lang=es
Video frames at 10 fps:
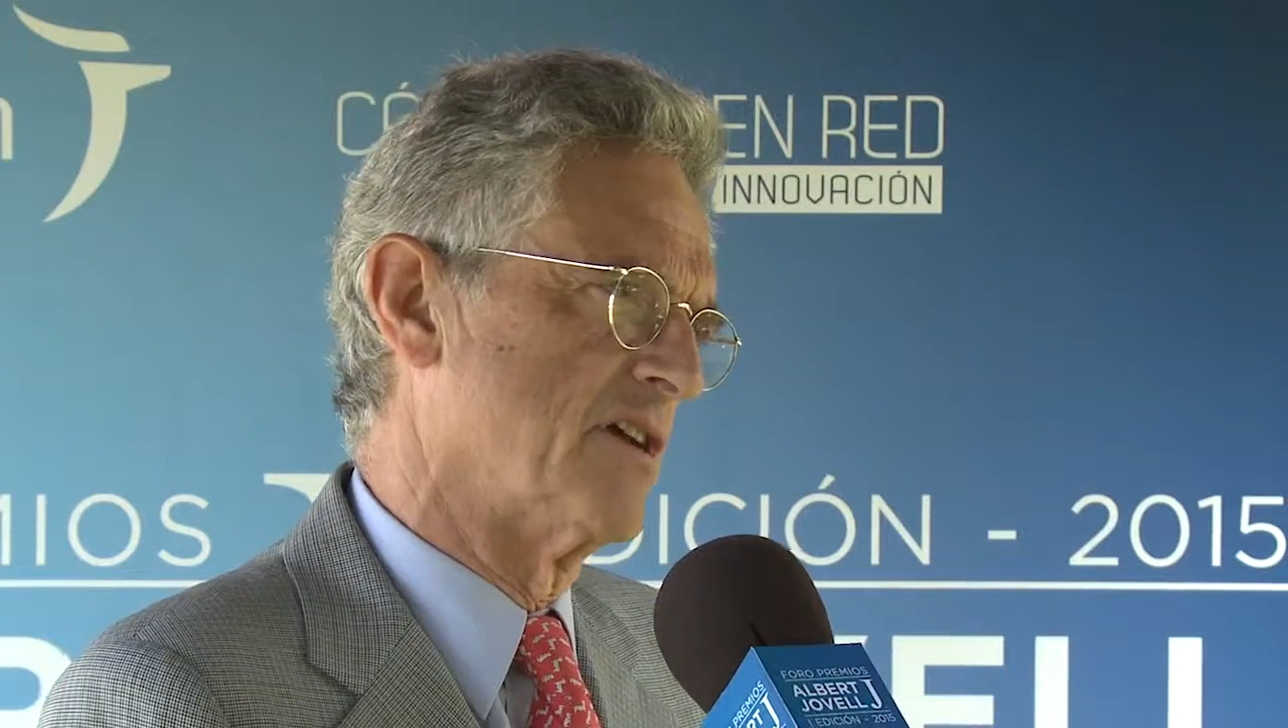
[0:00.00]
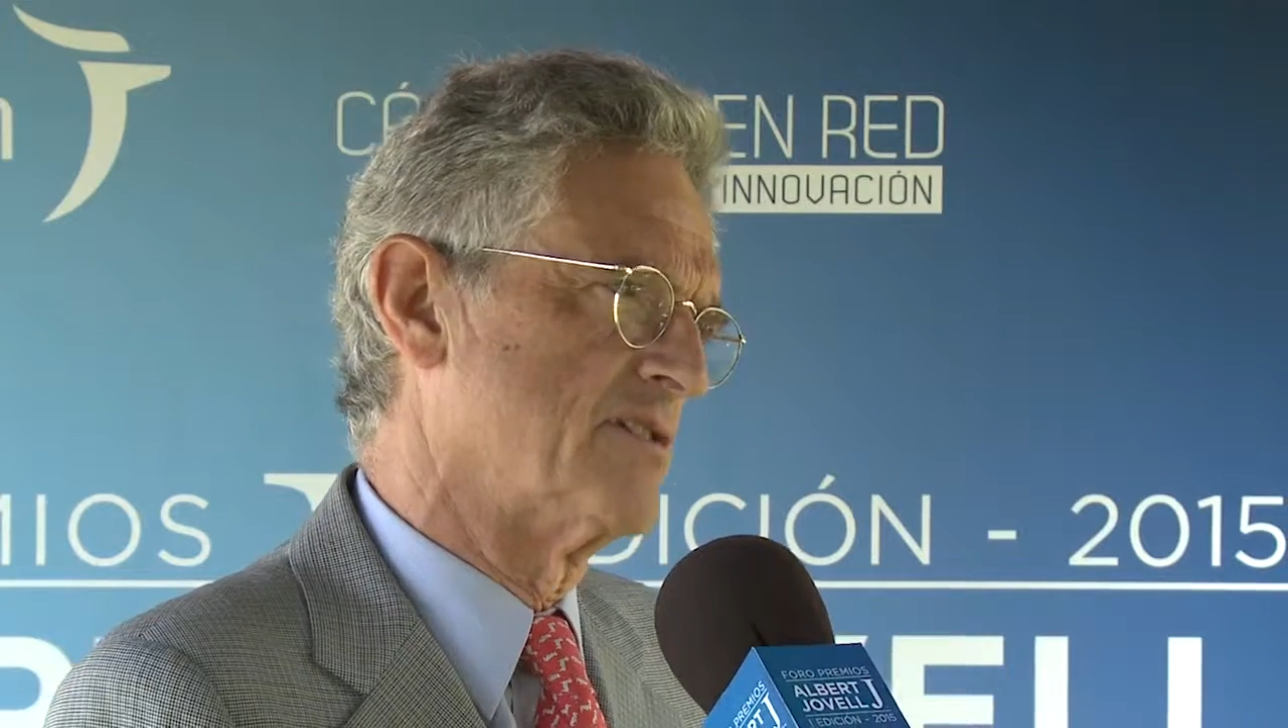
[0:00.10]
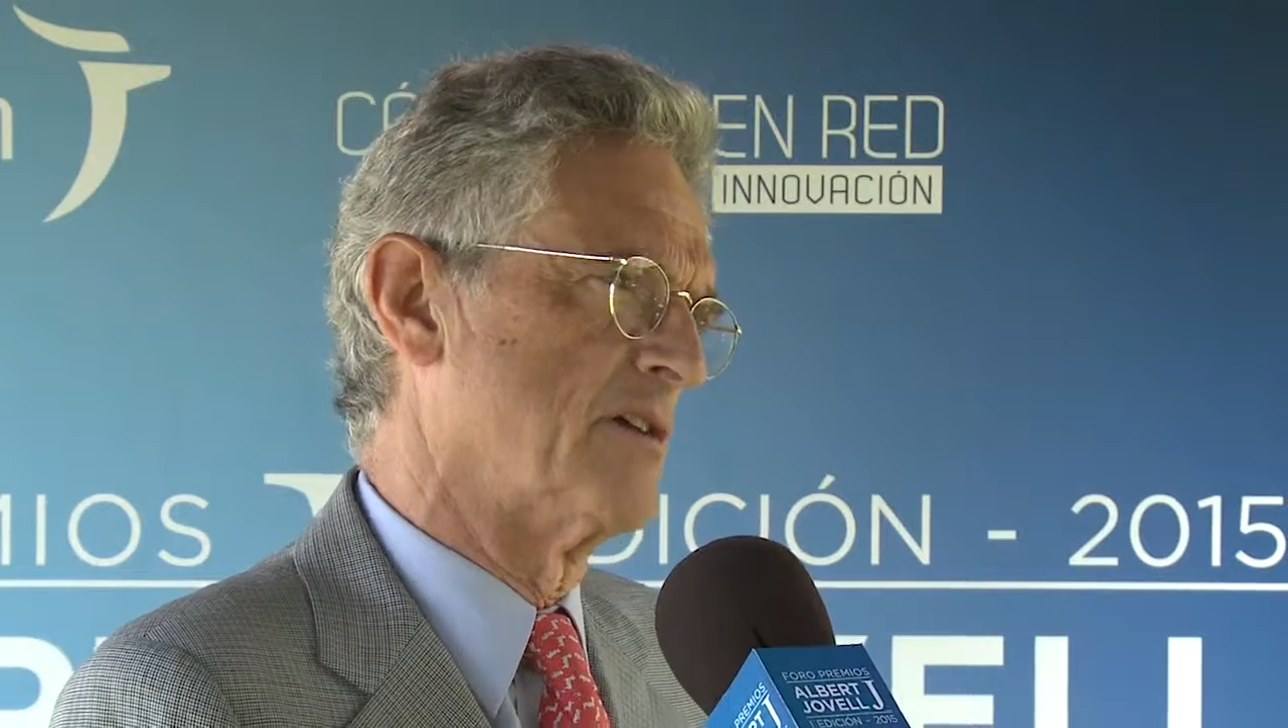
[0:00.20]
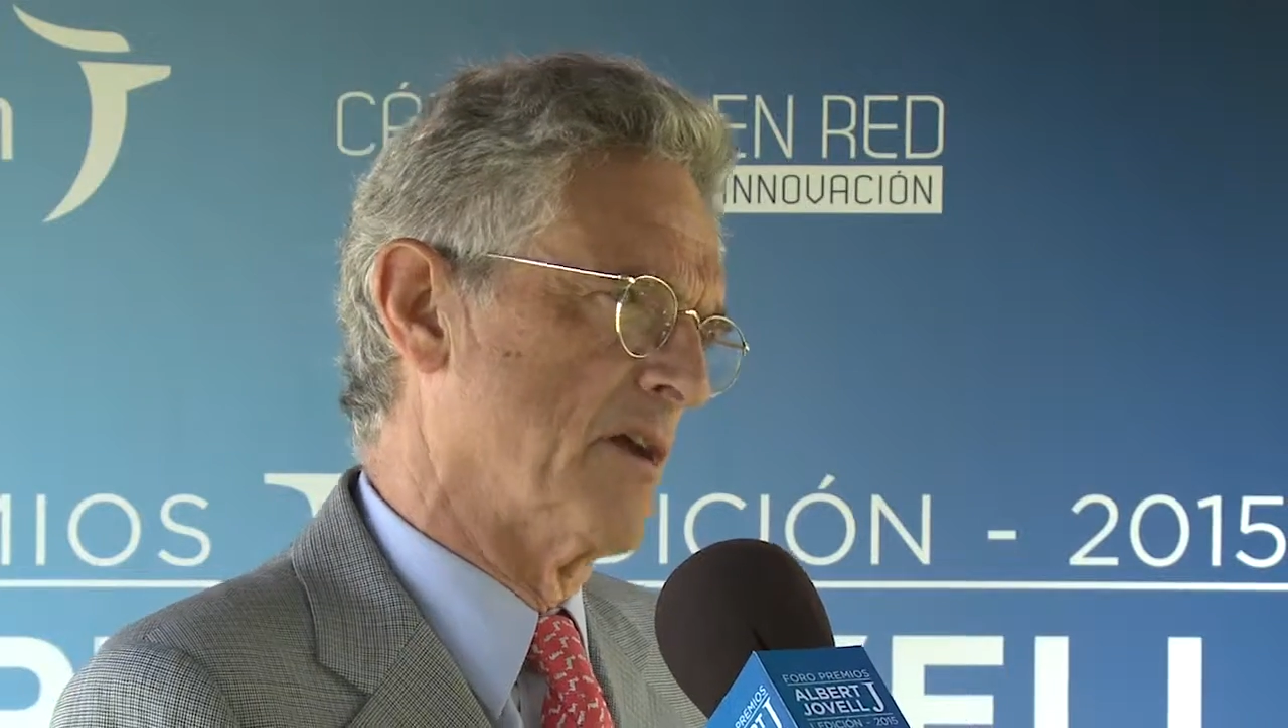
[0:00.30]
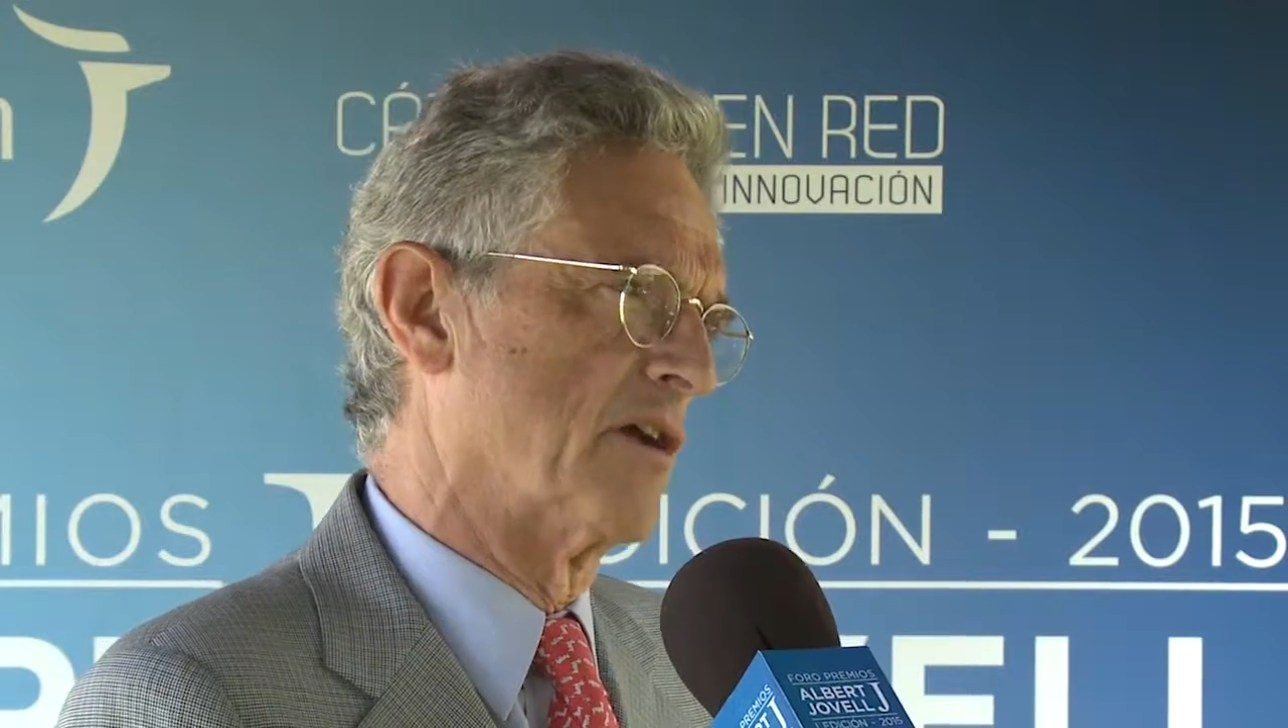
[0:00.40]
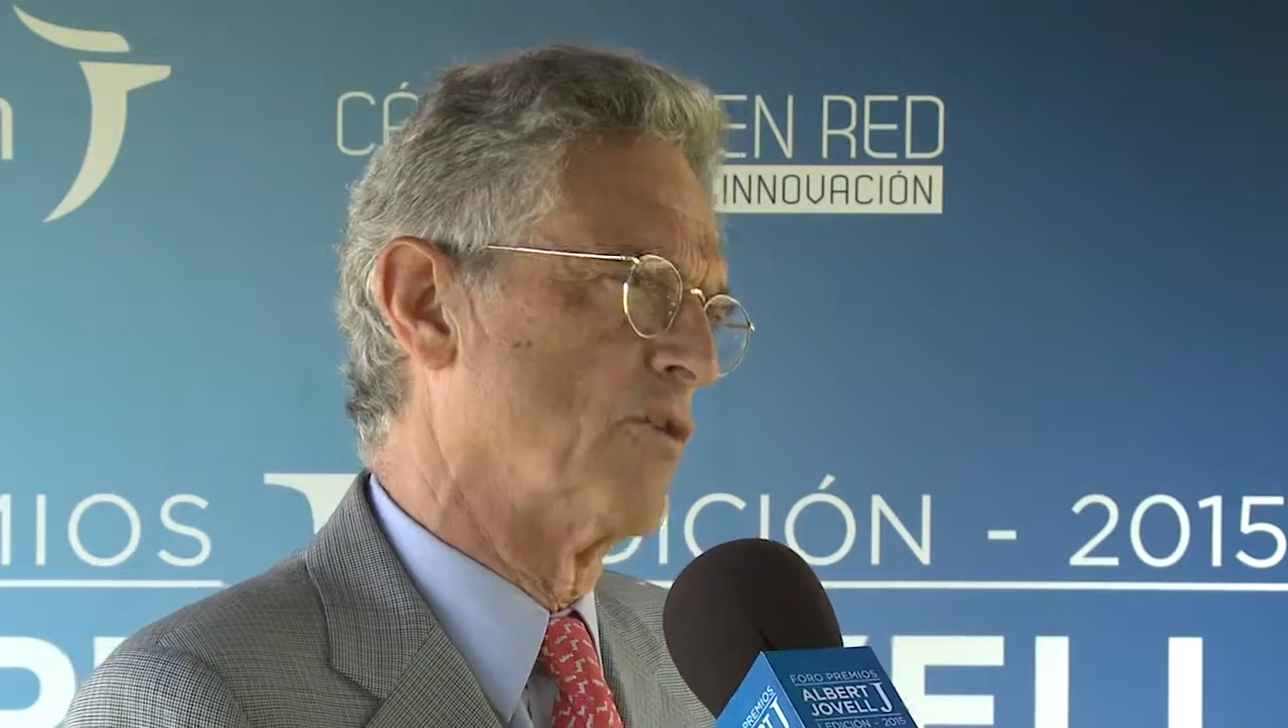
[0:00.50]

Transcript: es el bien